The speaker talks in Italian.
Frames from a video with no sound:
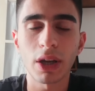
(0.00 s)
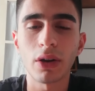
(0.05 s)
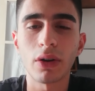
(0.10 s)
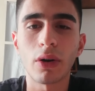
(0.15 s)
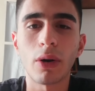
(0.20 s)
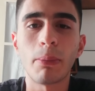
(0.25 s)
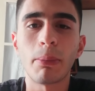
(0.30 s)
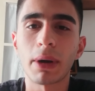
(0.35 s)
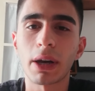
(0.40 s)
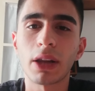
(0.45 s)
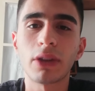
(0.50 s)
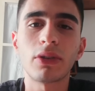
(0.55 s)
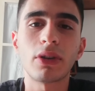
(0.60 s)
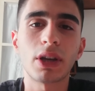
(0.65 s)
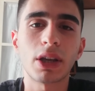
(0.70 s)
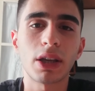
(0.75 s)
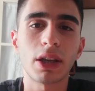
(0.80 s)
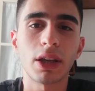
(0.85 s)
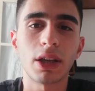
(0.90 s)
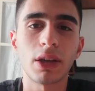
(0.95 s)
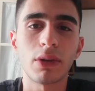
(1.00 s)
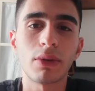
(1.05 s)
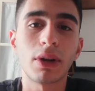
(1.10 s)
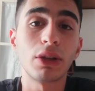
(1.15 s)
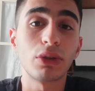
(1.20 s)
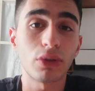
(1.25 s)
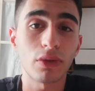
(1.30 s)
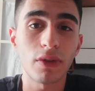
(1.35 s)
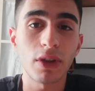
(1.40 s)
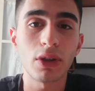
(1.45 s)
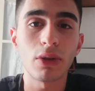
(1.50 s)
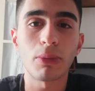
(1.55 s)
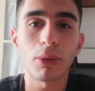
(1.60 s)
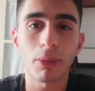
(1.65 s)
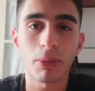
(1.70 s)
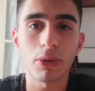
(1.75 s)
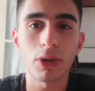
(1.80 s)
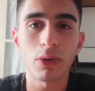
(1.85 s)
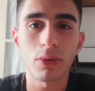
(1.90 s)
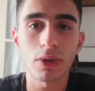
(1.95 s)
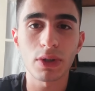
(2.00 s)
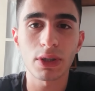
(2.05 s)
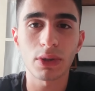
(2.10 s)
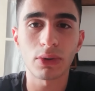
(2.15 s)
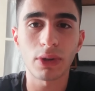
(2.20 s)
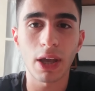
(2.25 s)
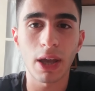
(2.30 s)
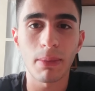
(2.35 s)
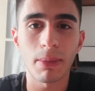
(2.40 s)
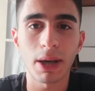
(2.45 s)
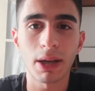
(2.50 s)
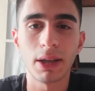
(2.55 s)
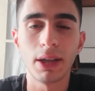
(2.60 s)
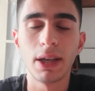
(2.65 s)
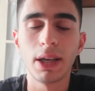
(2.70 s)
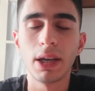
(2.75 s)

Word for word: ho parlato anche in un altro video proprio di questo tema,